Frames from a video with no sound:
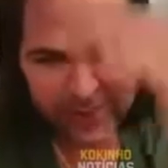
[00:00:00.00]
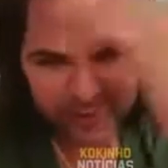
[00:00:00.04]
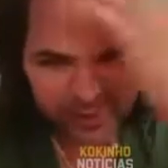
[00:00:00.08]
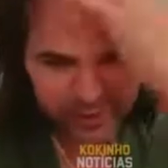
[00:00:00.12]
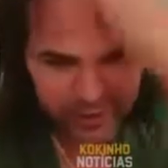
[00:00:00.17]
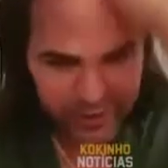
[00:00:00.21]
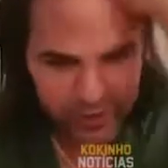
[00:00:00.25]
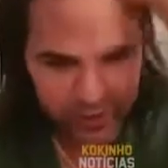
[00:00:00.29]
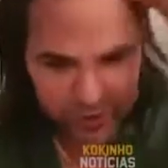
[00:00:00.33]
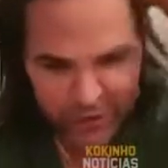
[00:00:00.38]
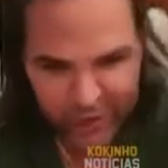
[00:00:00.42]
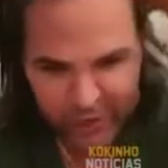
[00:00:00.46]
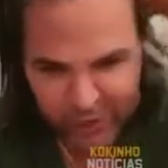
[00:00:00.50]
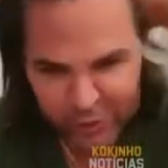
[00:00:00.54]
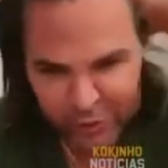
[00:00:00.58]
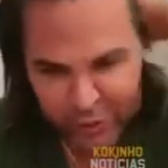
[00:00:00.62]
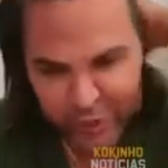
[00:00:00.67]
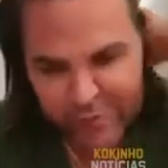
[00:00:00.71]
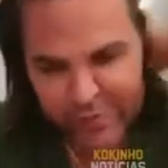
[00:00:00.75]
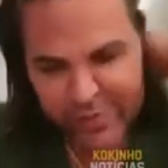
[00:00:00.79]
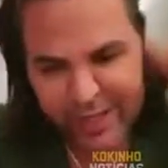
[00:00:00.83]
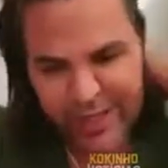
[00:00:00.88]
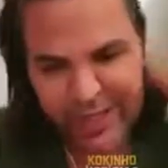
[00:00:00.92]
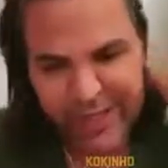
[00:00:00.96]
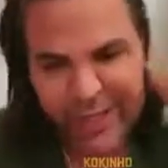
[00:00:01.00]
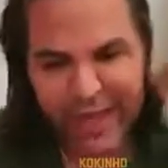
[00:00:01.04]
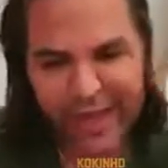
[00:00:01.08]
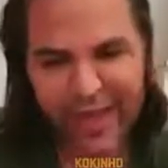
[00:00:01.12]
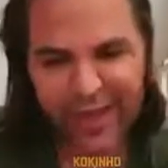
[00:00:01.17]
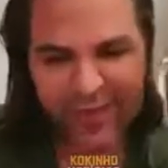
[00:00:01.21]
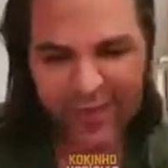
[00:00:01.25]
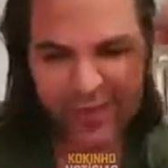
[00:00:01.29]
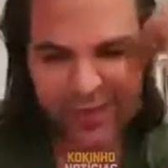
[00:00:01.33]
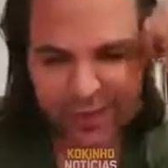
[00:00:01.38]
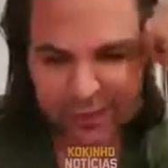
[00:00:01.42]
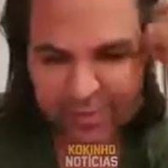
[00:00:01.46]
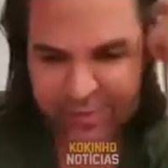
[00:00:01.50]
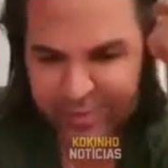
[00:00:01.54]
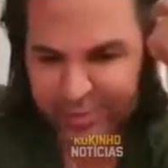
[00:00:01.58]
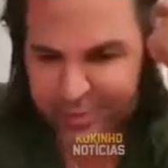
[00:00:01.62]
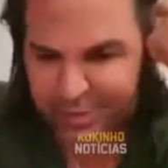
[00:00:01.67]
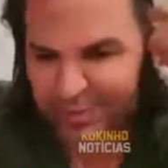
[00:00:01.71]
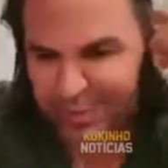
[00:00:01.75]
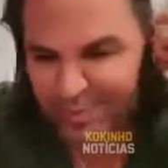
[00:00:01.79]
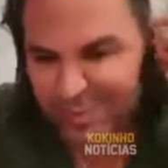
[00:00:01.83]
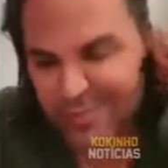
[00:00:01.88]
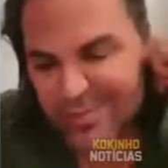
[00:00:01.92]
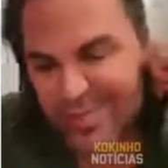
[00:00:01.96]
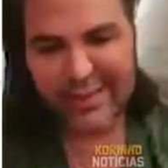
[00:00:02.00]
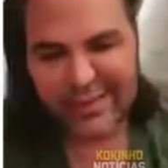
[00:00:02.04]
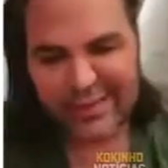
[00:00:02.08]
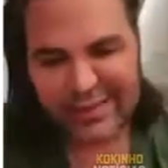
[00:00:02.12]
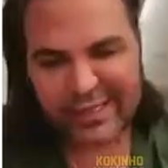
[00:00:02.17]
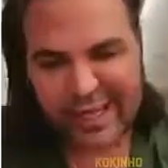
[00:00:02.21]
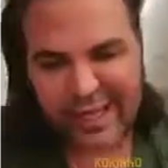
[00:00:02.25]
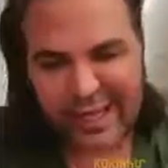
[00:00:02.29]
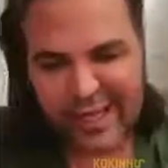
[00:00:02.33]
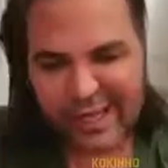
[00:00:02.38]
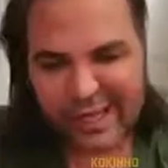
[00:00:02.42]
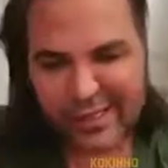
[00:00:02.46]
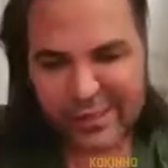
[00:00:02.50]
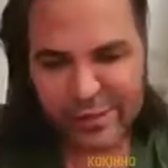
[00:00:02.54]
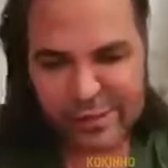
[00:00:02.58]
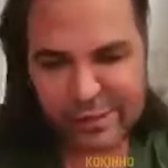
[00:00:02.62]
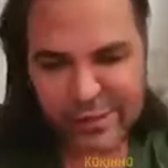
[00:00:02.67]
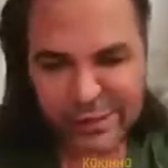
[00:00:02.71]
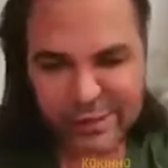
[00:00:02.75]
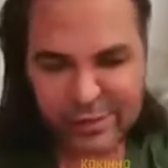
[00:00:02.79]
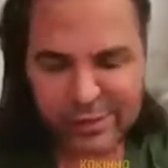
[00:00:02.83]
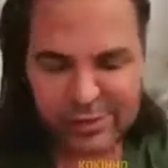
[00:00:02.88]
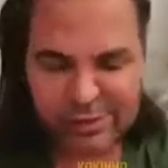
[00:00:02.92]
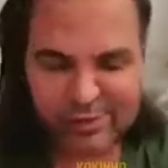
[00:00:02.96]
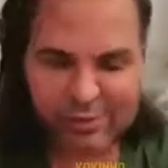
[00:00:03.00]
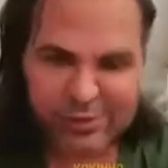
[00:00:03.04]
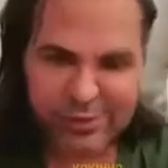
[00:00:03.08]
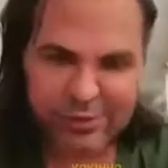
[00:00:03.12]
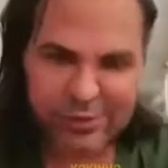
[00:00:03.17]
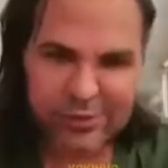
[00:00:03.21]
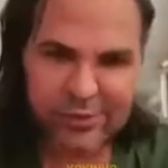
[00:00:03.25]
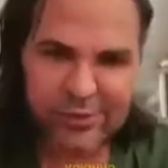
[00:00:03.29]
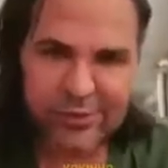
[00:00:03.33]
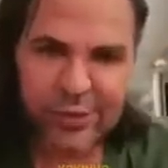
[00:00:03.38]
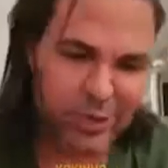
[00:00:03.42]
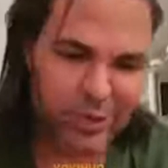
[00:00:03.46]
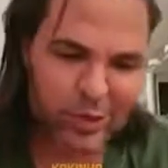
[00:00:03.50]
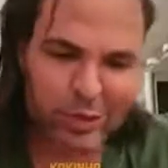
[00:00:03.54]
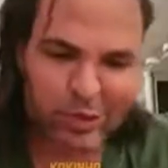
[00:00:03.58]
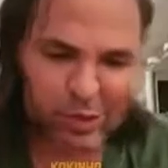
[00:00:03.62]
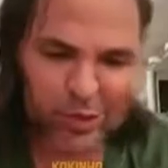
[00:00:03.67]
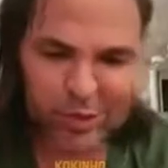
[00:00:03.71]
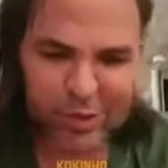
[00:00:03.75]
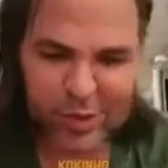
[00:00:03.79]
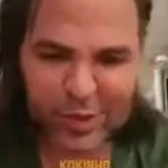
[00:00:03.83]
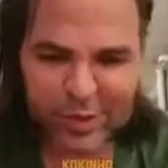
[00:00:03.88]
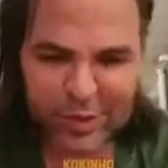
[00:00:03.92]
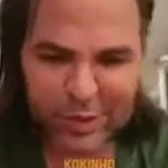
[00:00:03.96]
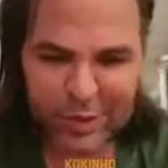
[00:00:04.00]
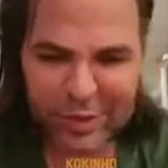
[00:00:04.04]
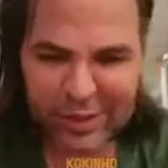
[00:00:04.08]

Para quem não assistiu a minha live, ela tá lá no no YouTube,